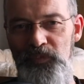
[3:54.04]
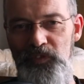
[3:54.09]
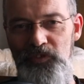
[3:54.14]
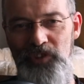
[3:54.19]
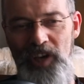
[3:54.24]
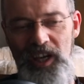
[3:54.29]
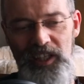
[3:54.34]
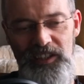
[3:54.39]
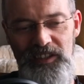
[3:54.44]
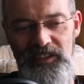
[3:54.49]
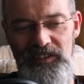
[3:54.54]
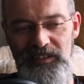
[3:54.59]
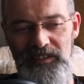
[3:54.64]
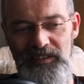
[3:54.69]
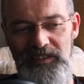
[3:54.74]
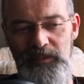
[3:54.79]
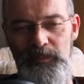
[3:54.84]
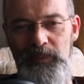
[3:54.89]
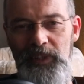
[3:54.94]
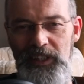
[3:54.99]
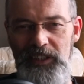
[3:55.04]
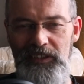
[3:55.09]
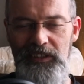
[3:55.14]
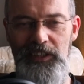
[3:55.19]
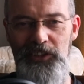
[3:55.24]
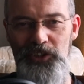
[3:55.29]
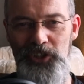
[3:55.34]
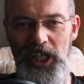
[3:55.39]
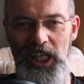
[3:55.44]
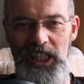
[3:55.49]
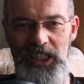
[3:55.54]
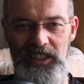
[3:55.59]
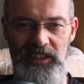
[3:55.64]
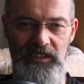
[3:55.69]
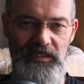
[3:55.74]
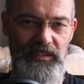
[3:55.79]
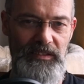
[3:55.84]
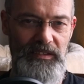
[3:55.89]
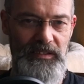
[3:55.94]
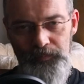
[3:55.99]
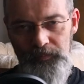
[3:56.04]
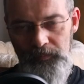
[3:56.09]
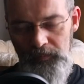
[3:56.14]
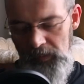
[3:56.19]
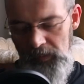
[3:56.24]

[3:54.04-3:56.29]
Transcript: Junkie ist, ein richtiger Junkie ist.